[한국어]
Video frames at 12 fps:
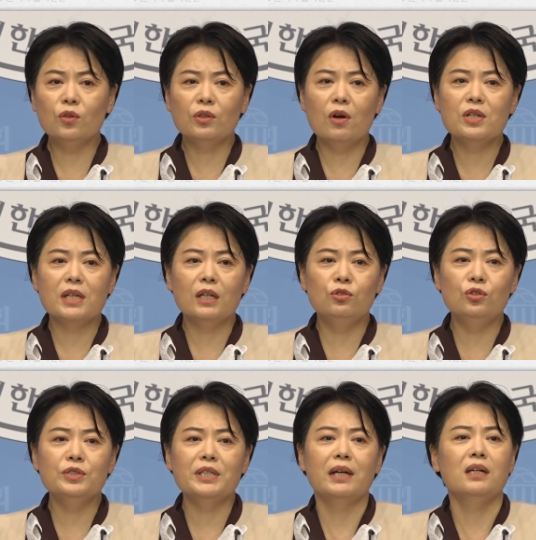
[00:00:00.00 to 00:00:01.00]
경제의
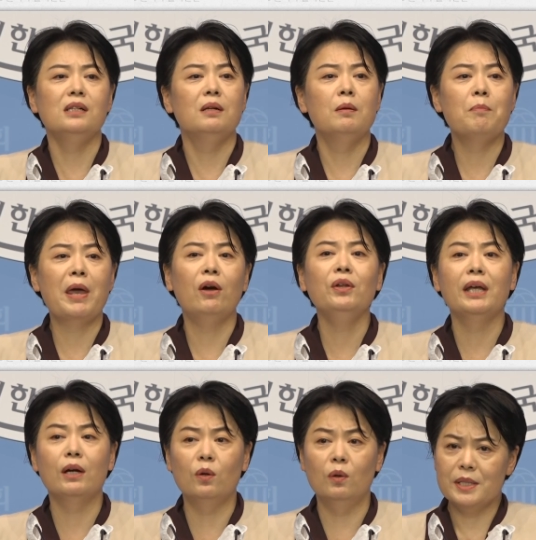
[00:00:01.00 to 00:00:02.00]
굳은 살을
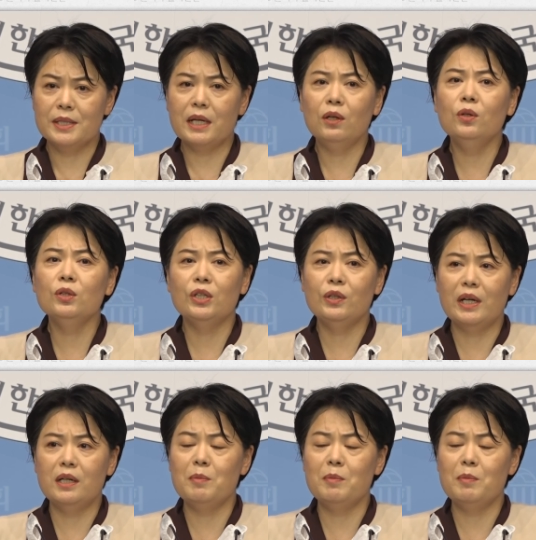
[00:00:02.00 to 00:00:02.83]
베어내고 새로운 기회를